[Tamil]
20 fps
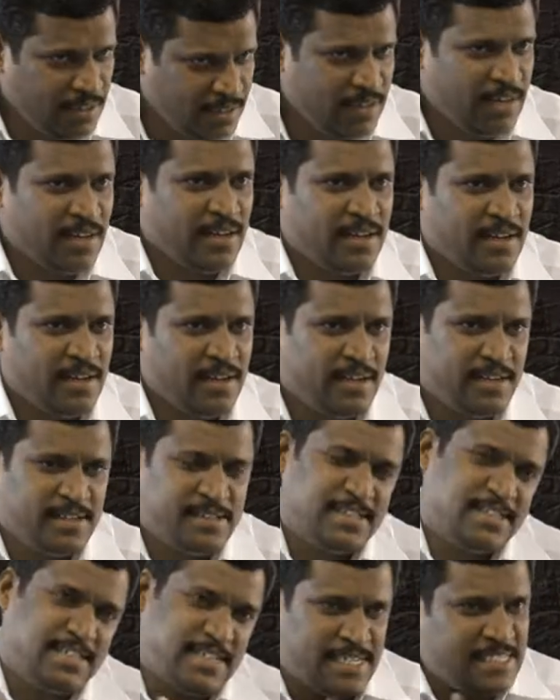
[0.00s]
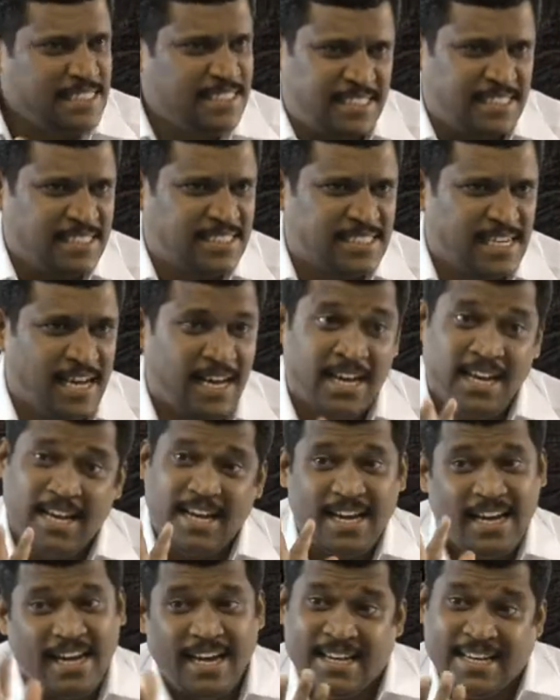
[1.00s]
இல்லைன்னா அழிச்சிட்டா
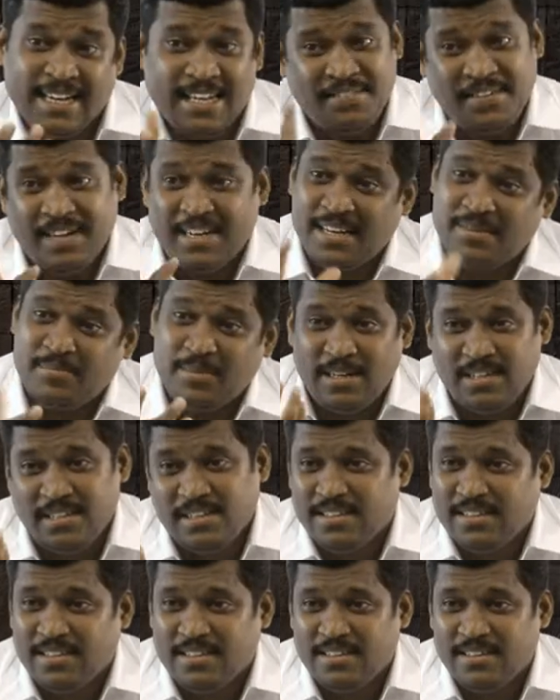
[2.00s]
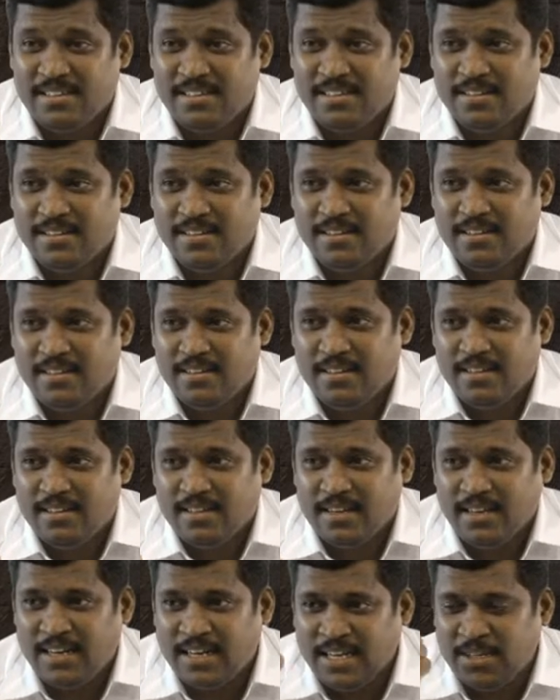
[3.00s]
அறைய வேண்டாமா
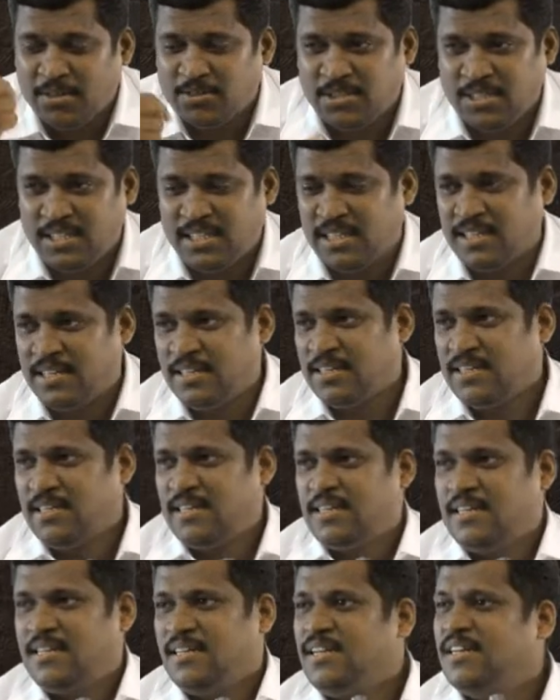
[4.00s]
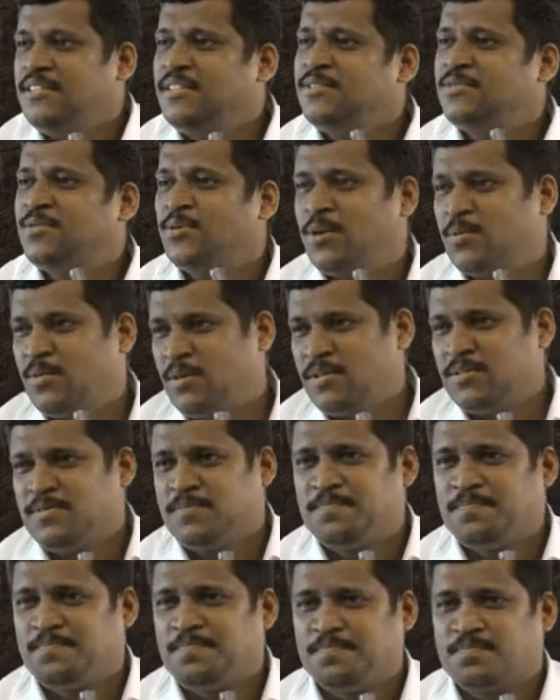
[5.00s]
எல்லாரும் யோசிங்க எது சுலபம்
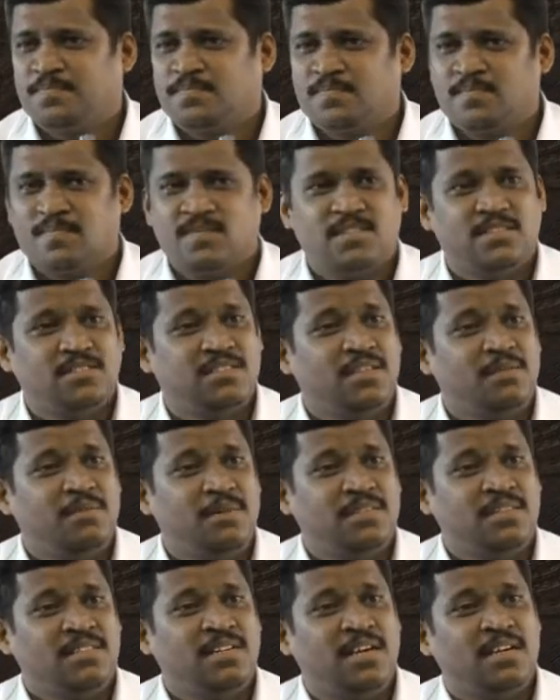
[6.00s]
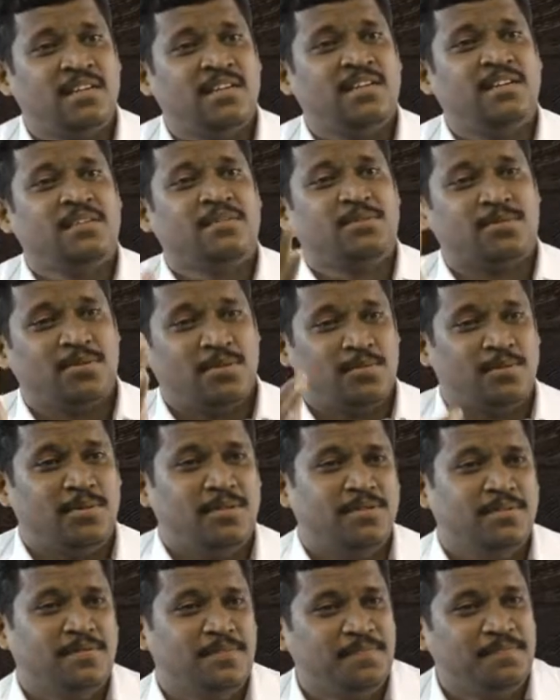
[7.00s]
சில பேர்த்துக்கு அறையிறது
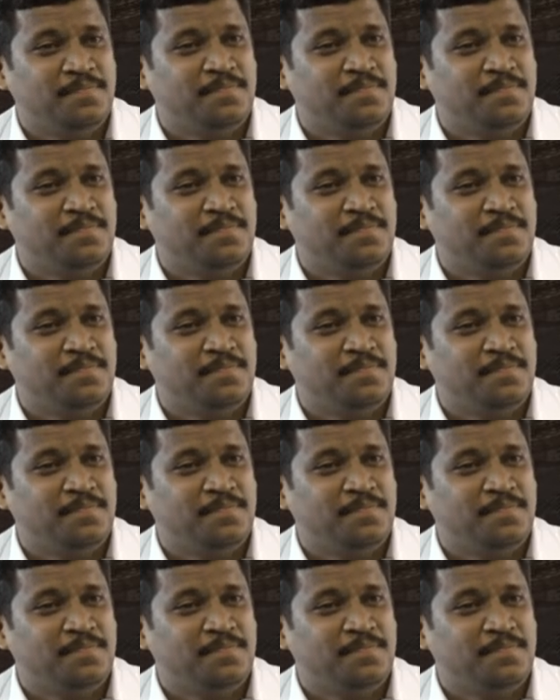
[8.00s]
சுலபம்